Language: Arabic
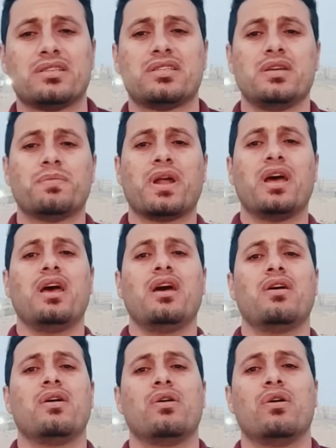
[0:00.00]
الزيبرا
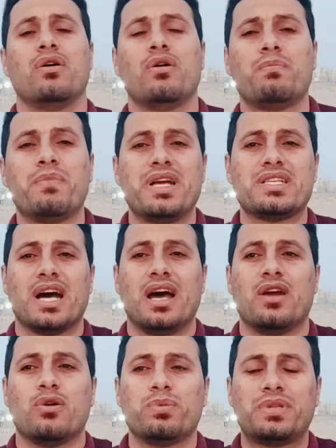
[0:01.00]

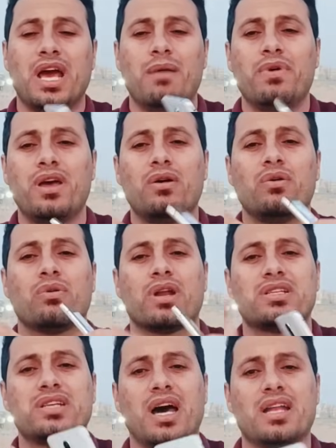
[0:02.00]
بمجاله وبتعبه
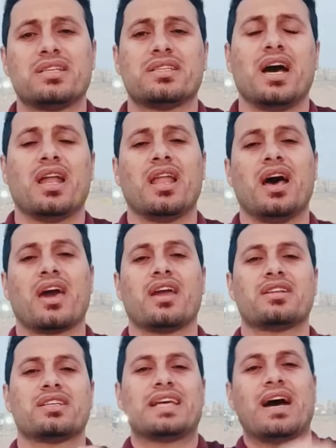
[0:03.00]
ورجال جزاه الله
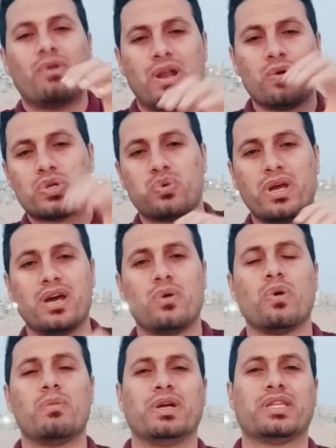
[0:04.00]
خير جزاء ولو شويه
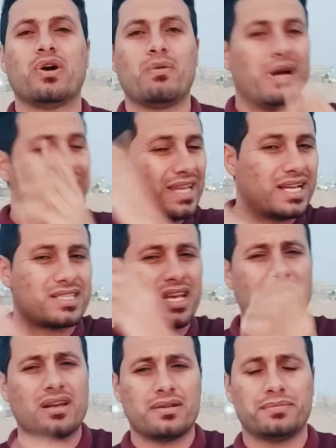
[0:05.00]
هو المحتوى مالته
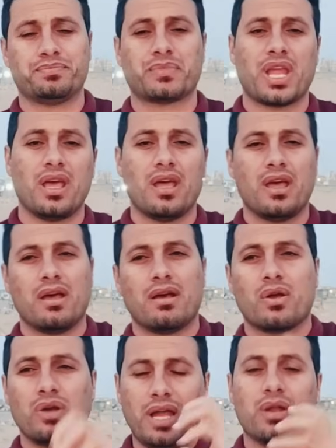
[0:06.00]
قصير
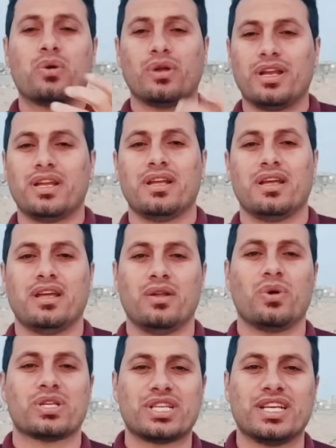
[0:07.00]
يعني كن
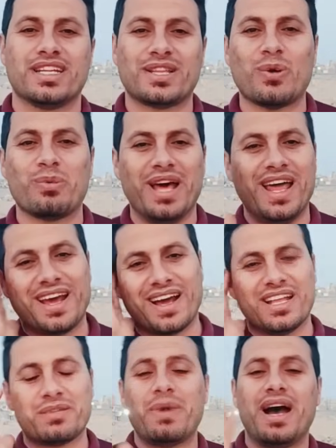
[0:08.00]
نوصي طول
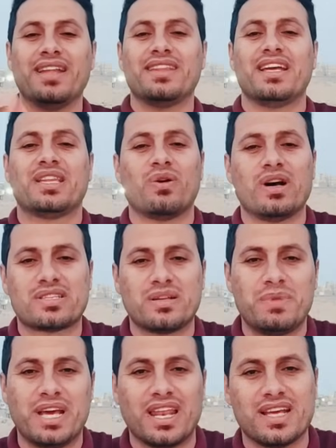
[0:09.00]
بالحلقات ما عنده اي تواصل
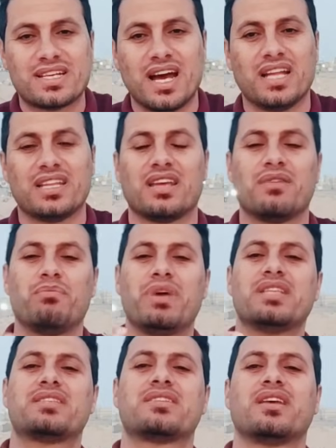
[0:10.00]
بي الله شاهد
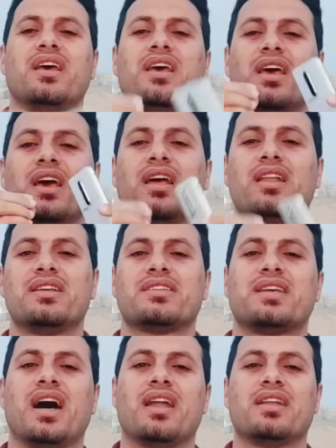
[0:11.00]
بس
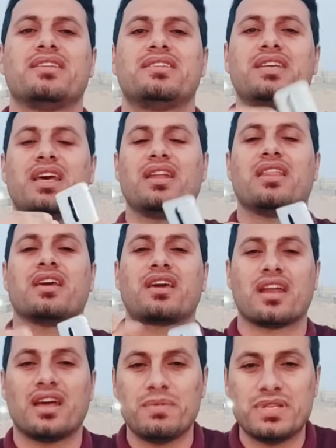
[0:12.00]
الانسان الزين
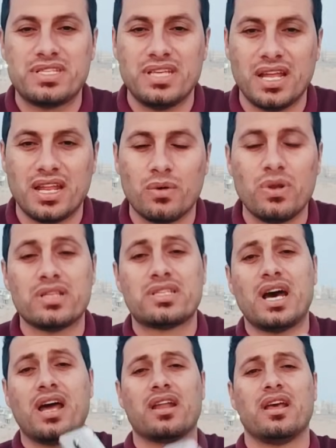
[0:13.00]
ذكره بالزينه
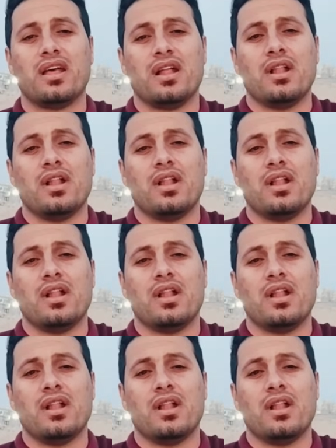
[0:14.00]
والانسان